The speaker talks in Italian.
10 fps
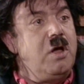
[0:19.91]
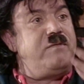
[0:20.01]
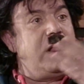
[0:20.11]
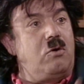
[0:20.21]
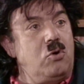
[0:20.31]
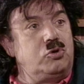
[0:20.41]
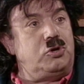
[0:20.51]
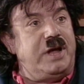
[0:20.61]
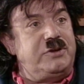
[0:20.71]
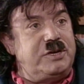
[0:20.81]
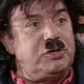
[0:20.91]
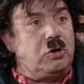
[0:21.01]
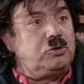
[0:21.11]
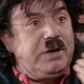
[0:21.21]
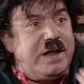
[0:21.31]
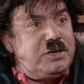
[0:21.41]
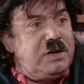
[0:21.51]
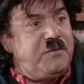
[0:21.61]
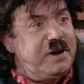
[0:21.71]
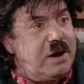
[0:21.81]
via l'Augusto, che c'è sotto, che ce
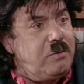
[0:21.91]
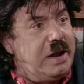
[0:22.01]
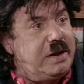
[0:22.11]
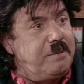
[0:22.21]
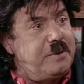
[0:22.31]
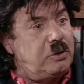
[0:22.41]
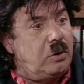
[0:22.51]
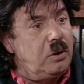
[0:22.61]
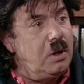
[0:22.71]
ne frega quelli, capito?